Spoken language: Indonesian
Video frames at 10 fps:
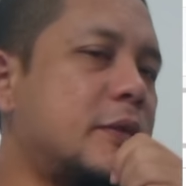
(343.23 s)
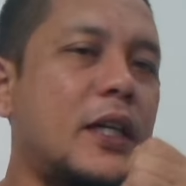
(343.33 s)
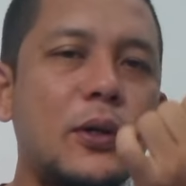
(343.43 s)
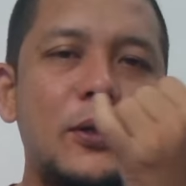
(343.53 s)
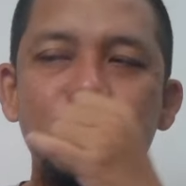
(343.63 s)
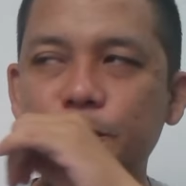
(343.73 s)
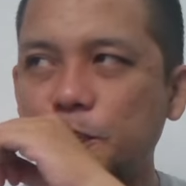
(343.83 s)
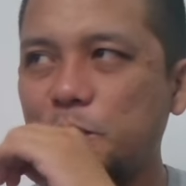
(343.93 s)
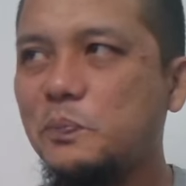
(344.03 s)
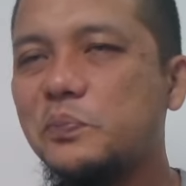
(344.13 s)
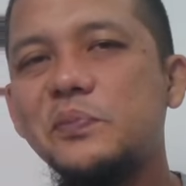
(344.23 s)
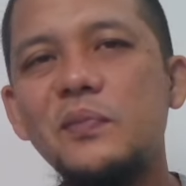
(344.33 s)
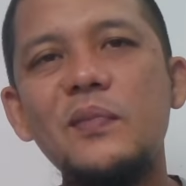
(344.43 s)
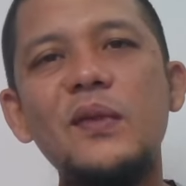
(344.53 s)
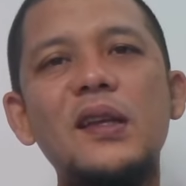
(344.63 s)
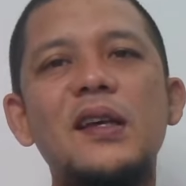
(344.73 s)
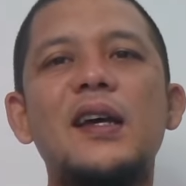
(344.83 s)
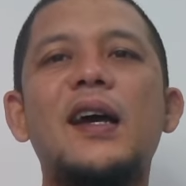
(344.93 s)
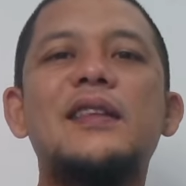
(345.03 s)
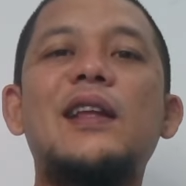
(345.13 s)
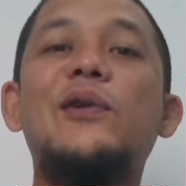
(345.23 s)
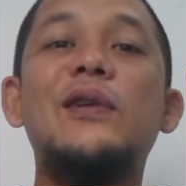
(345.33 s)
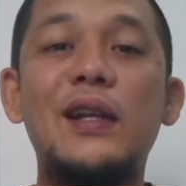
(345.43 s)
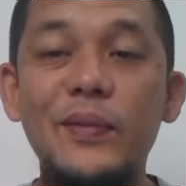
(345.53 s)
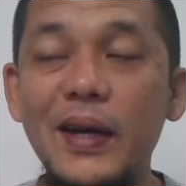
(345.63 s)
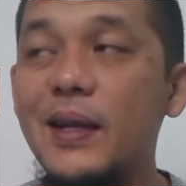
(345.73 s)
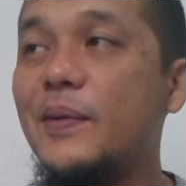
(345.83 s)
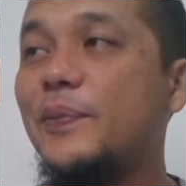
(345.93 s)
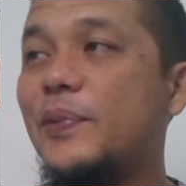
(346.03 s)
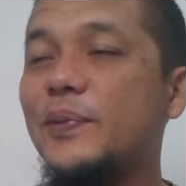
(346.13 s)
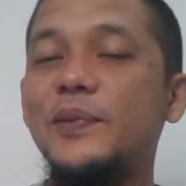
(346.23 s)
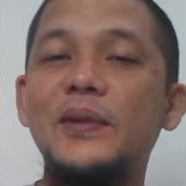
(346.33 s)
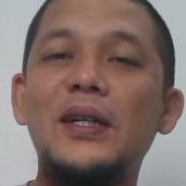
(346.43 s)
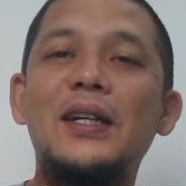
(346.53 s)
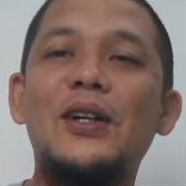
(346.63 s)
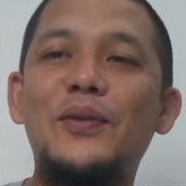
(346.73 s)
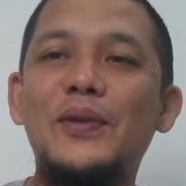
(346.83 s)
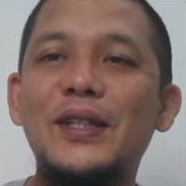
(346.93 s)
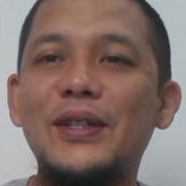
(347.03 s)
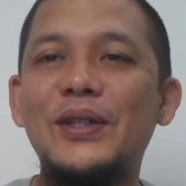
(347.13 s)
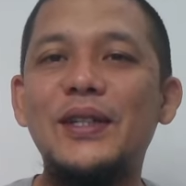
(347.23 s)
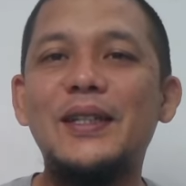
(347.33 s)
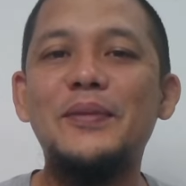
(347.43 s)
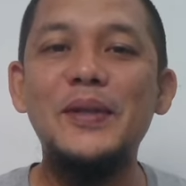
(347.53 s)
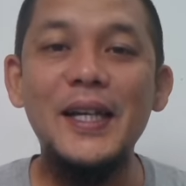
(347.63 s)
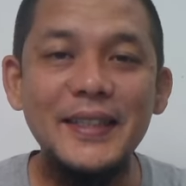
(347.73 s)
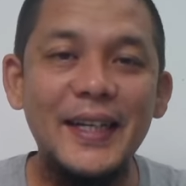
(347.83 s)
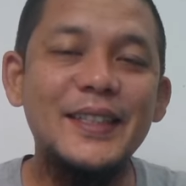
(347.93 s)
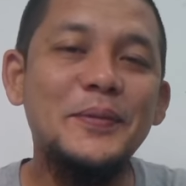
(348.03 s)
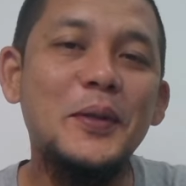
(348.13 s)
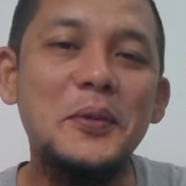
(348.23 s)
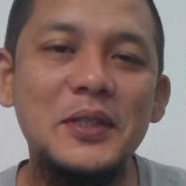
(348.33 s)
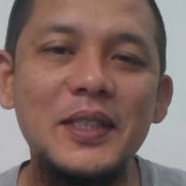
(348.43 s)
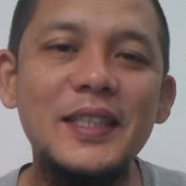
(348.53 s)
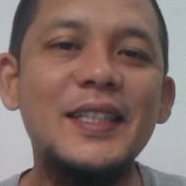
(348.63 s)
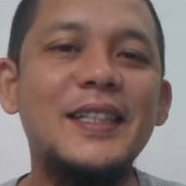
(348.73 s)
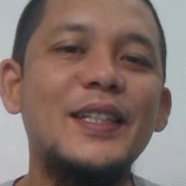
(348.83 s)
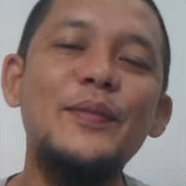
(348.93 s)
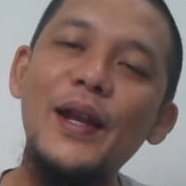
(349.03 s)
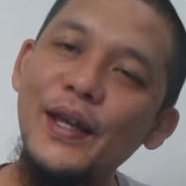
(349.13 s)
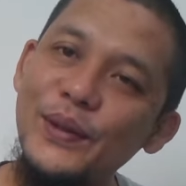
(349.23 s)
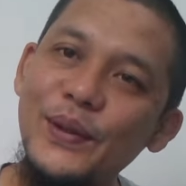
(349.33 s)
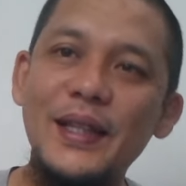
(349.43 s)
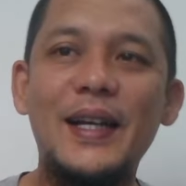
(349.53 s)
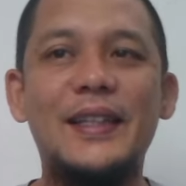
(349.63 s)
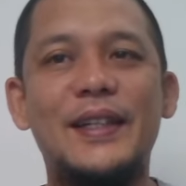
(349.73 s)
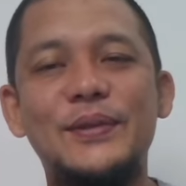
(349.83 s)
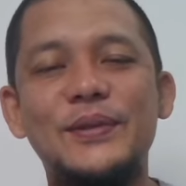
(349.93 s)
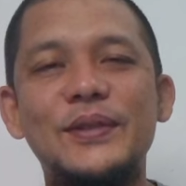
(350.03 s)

Satu, tahu dari mana eh, kompetitor biasa aja promosinya ya, di balik itu kita nggak tahu.